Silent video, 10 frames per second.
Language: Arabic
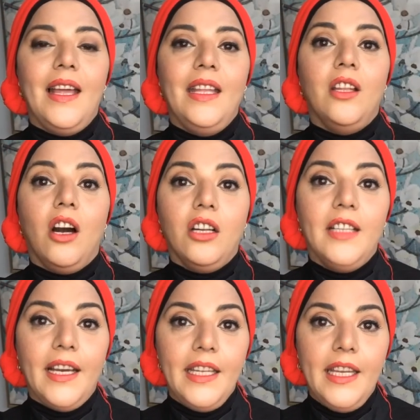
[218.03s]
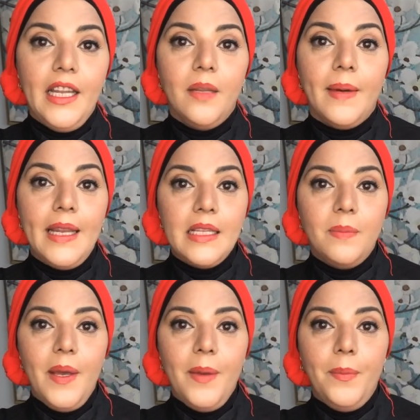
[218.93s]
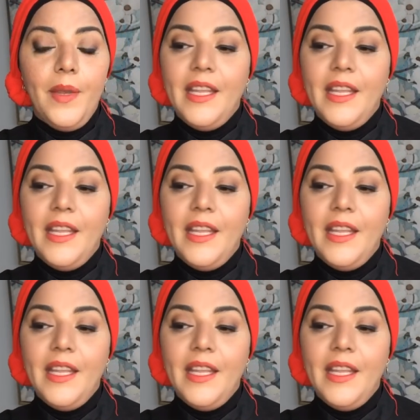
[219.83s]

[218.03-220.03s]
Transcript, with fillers: النهارده هنتكلم عن الاسباب